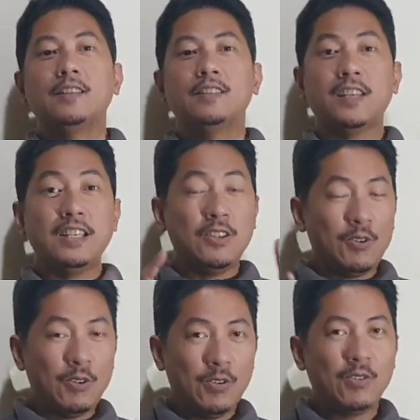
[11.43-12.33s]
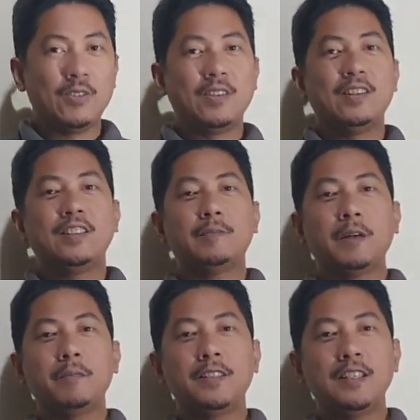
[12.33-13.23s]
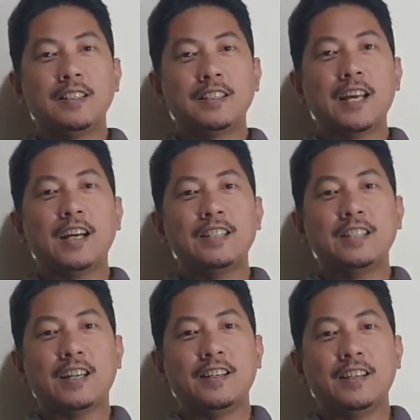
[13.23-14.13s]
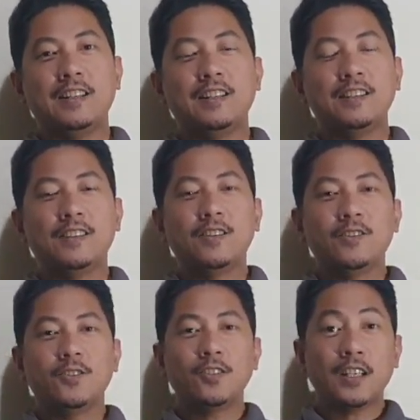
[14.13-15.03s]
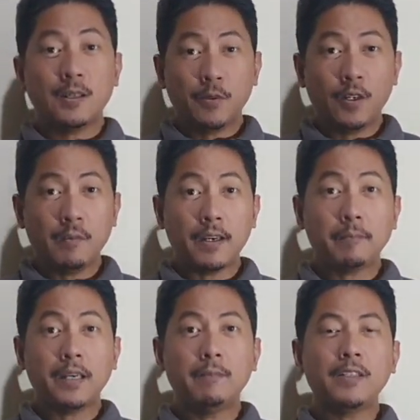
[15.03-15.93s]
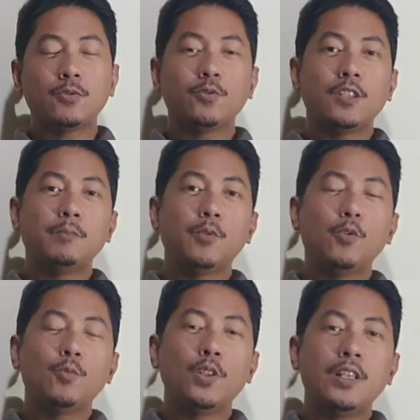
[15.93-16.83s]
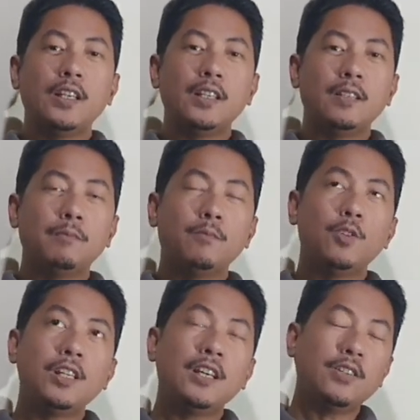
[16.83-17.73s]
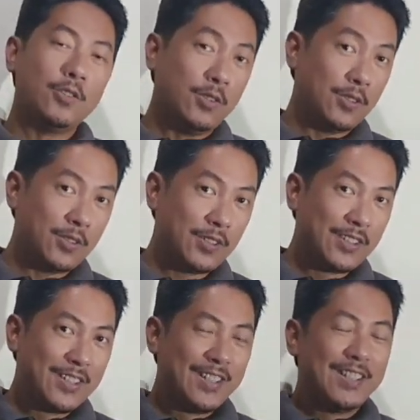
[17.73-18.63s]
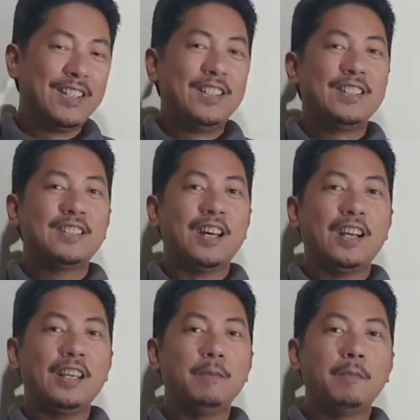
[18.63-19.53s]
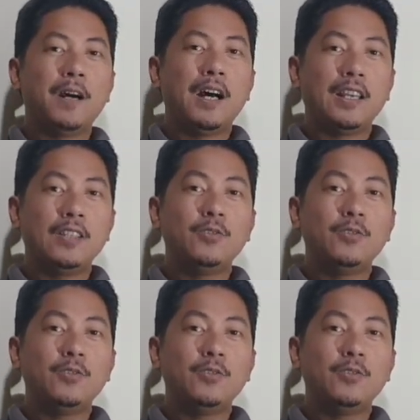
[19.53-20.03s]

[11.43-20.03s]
sa inyo sa pagbisita sa akin channel. So sana po ay may matutunan po muli kayo, muli kayo sa aking ibabahagi